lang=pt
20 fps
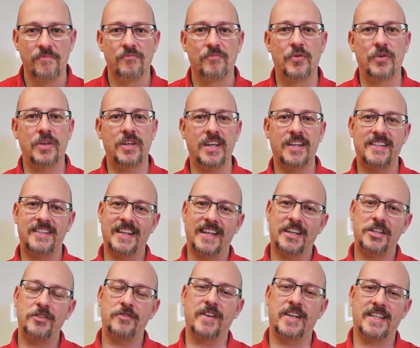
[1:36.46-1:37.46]
porque se ela
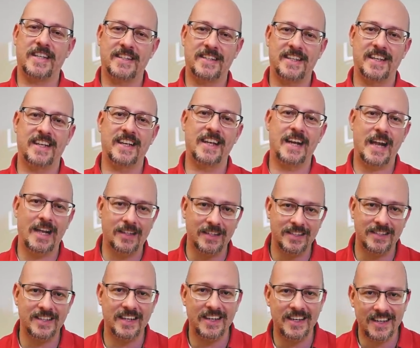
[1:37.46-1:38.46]
tivesse acelerada
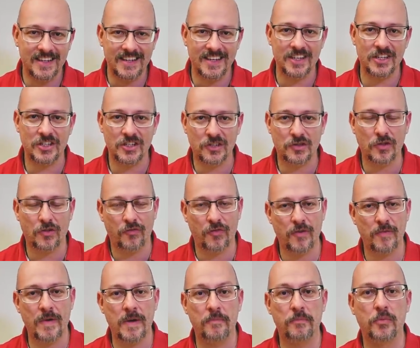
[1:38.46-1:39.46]
seria energia em sua
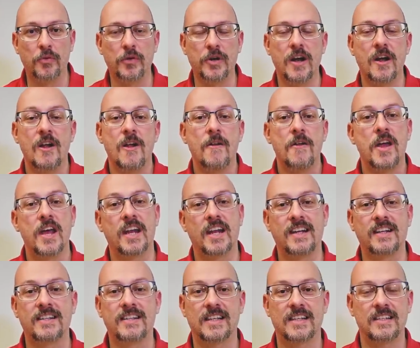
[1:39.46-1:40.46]
forma pura. Ela
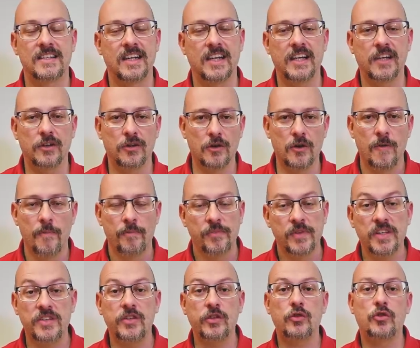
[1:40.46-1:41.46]
desacelerou
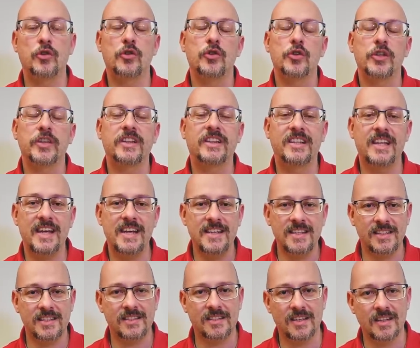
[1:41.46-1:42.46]
e se tornou
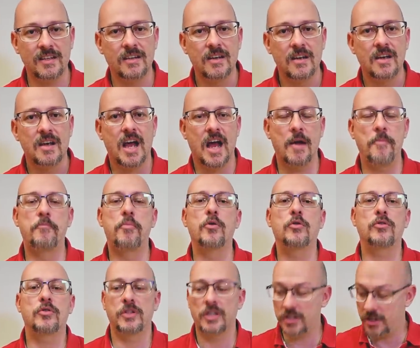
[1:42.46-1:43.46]
densa a
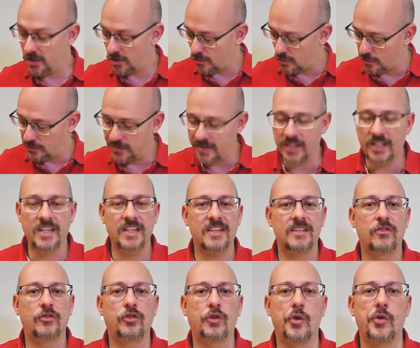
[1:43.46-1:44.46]
ponto da gente
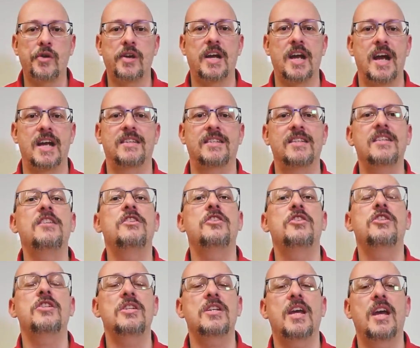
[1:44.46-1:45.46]
conseguir tocar,
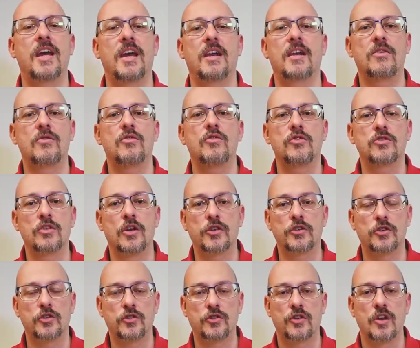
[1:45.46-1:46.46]
sentir ela com os
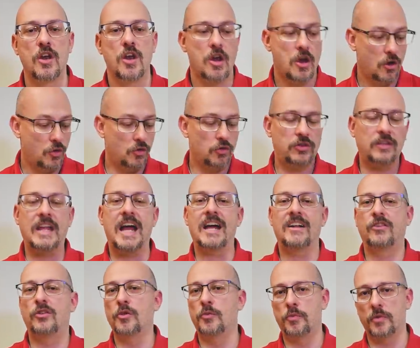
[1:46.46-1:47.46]
nossos com o
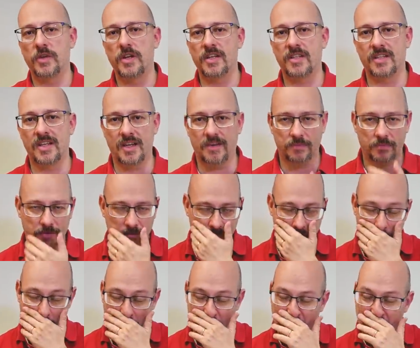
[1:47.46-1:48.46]
tato, por exemplo
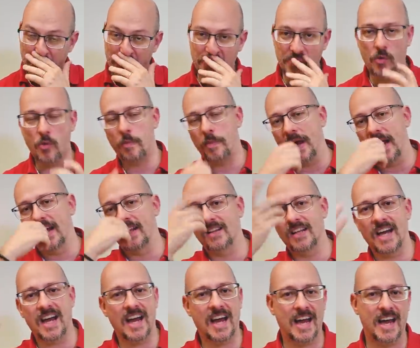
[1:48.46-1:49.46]
ou com o
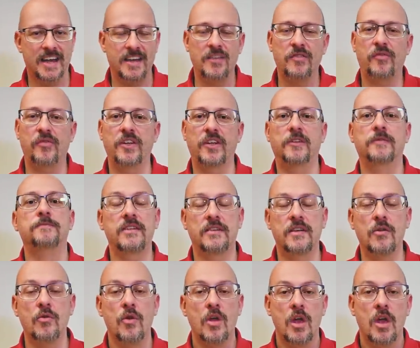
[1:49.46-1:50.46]
paladar, enfim.
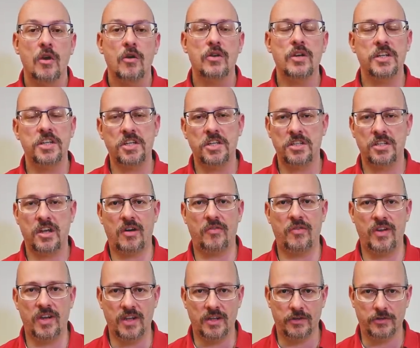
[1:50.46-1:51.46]
Então, quando a gente está
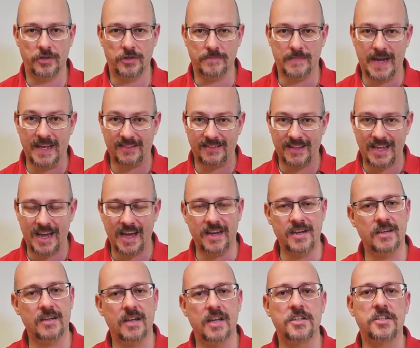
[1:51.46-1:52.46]
falando de
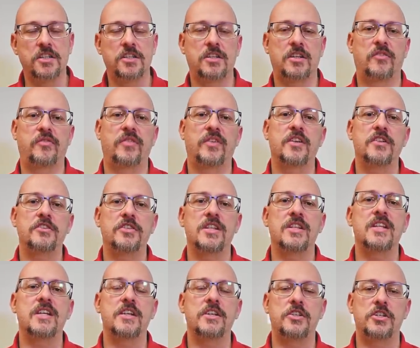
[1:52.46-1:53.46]
matéria, a gente está falando de
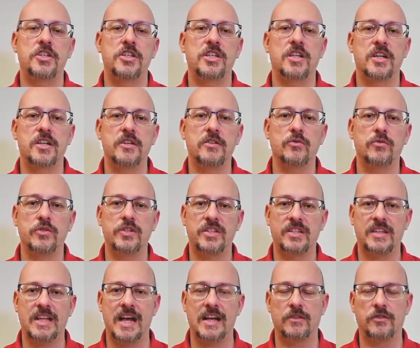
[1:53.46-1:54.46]
energia em um
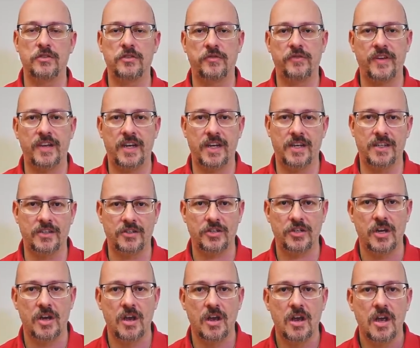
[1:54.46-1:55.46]
estado diferente.
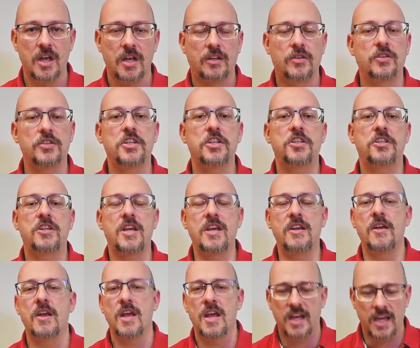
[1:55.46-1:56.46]
Então a gente
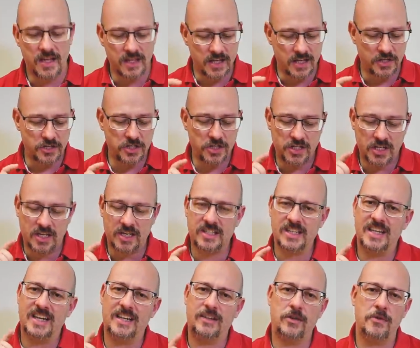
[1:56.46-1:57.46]
tem energias
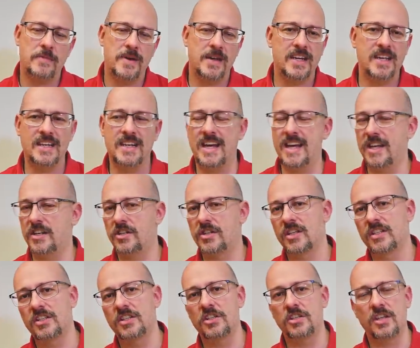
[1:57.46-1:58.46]

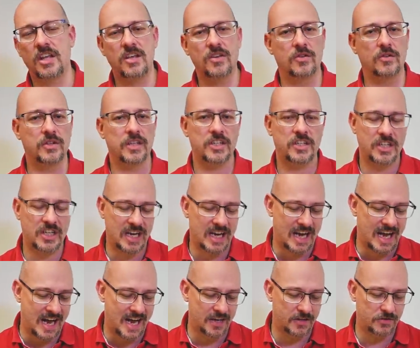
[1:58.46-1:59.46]
eletromagnéticas, a gente tem ondas de
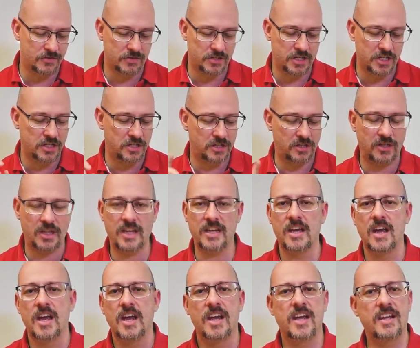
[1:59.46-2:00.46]
rádio, a gente tem
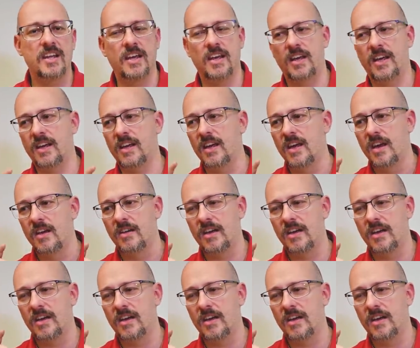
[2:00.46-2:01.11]
é,